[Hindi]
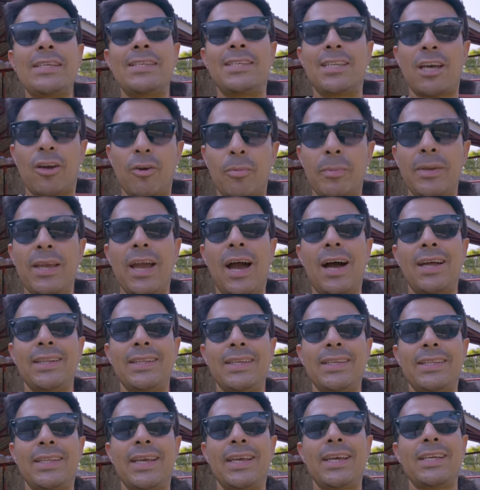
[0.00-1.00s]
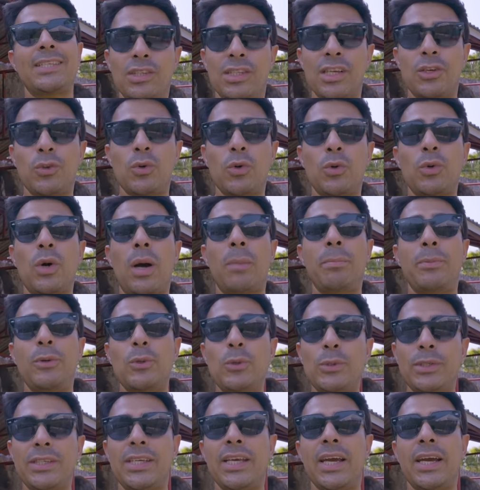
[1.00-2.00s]
जख्मी हाथी थे या जिनको
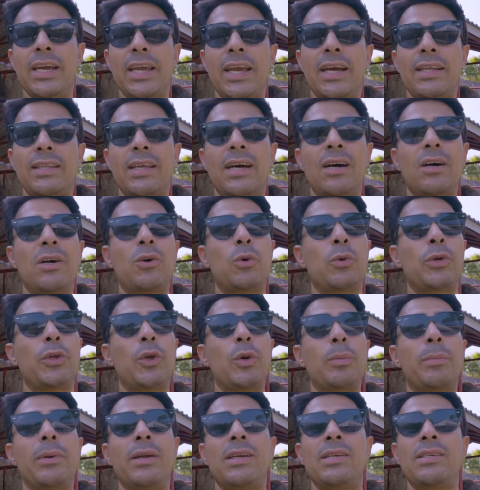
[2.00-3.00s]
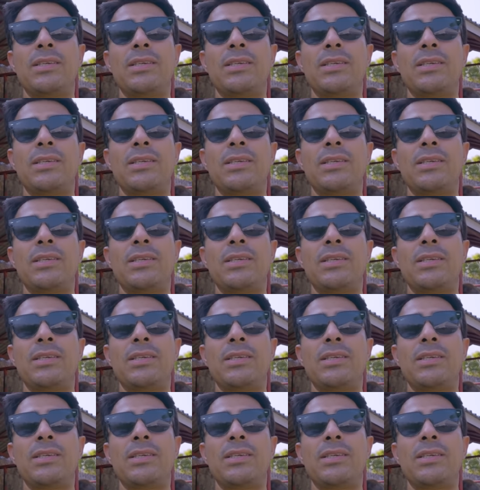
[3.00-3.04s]
अब्यूज़ किया गया था उनके ऊपर